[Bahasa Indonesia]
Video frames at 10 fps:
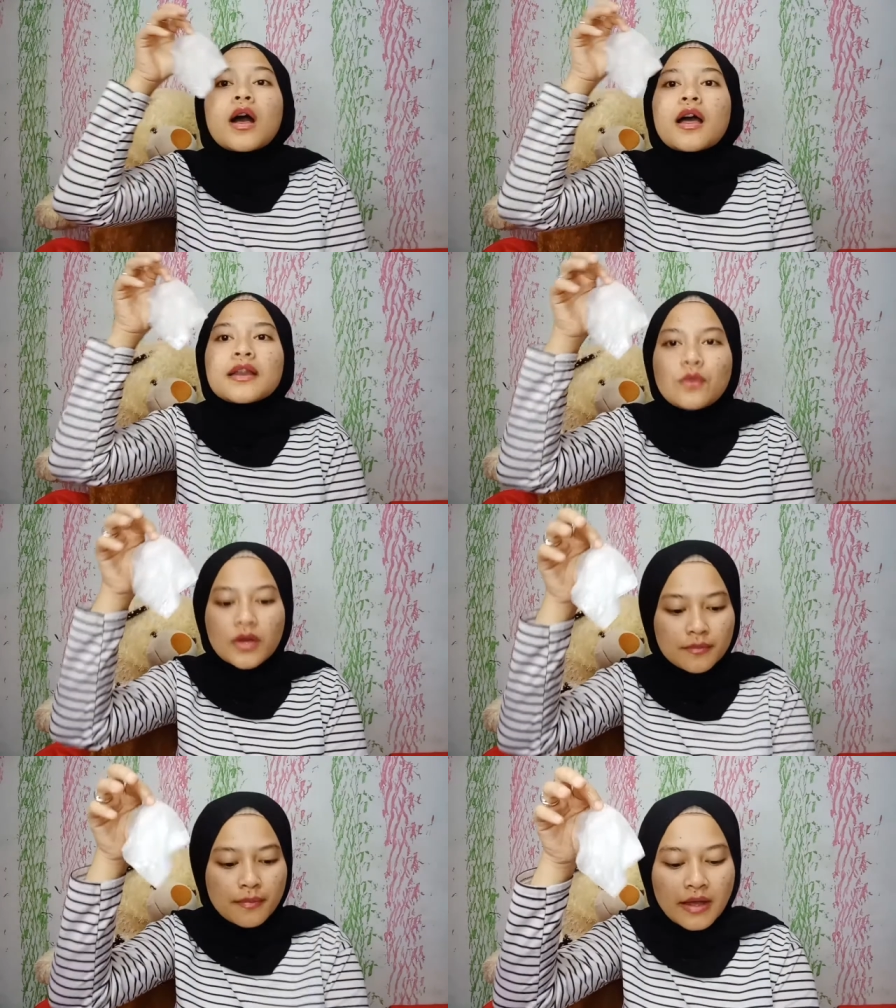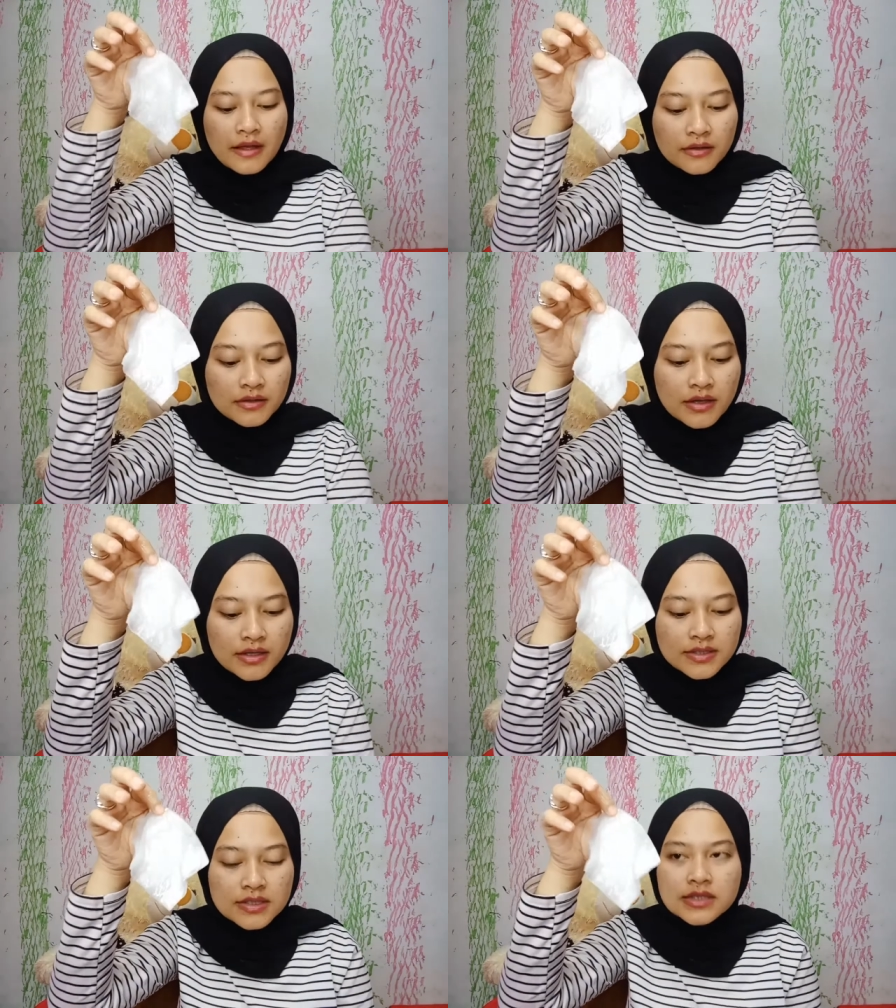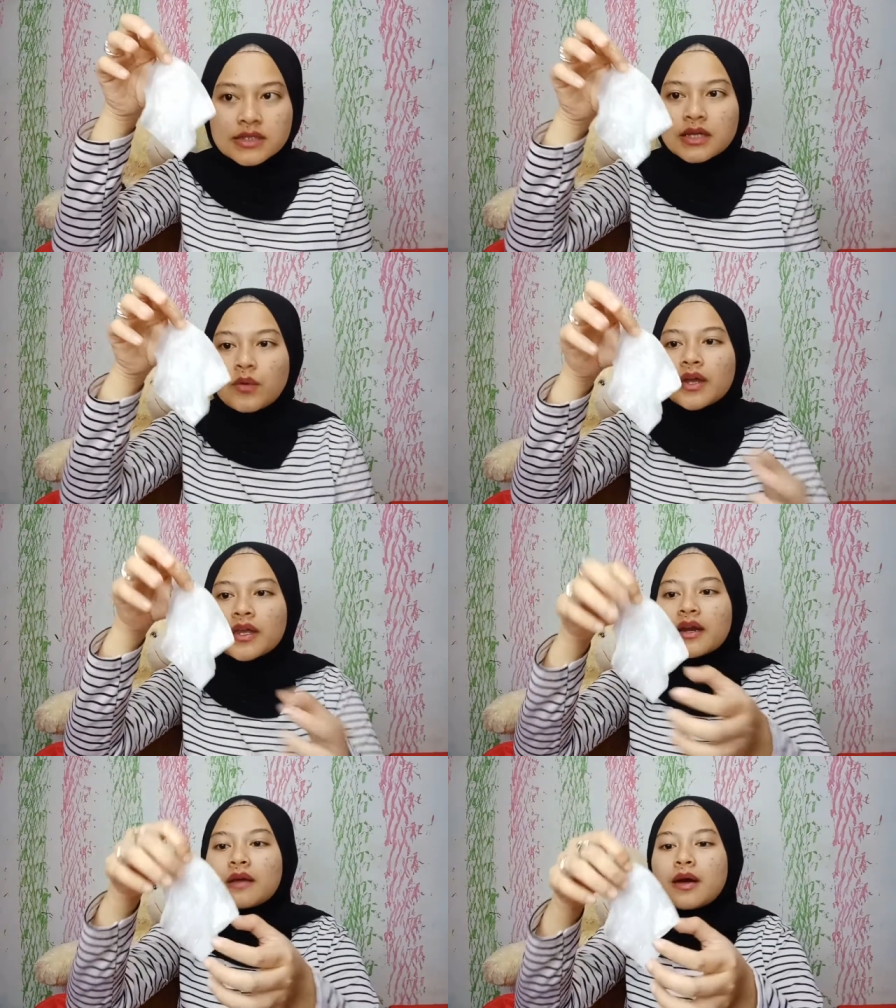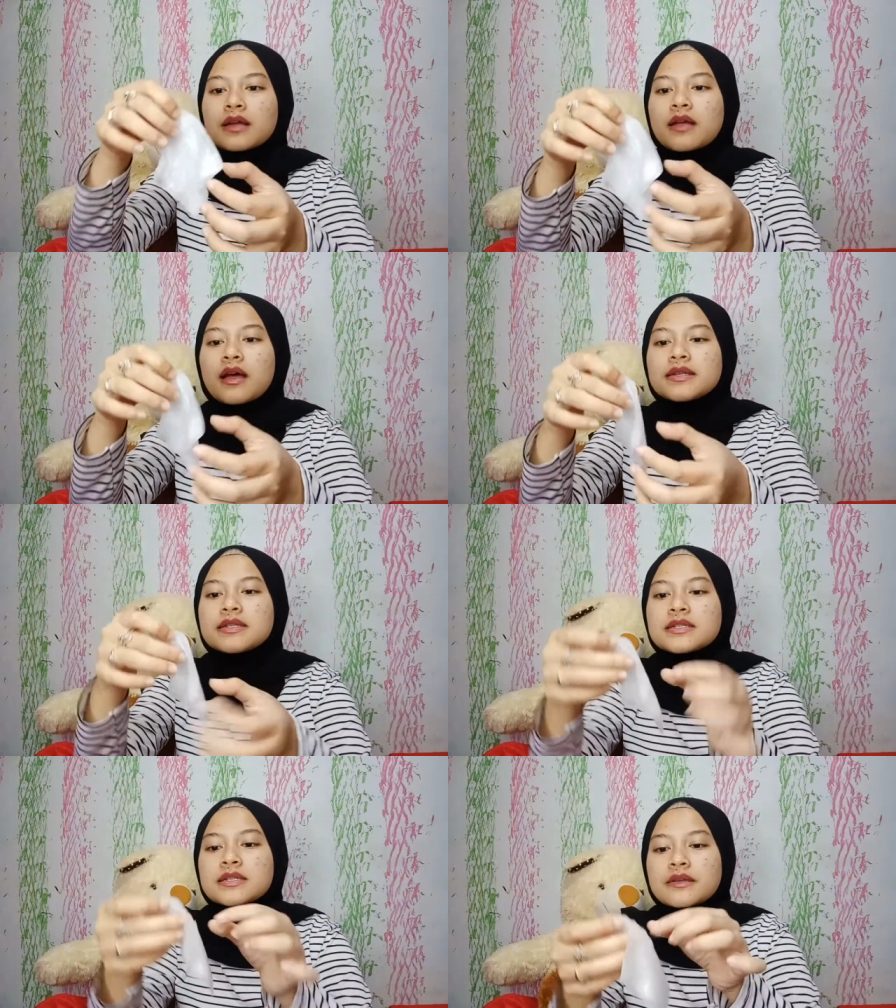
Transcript: Wah, ini wangi banget guys. Ini wanginya enak banget guys.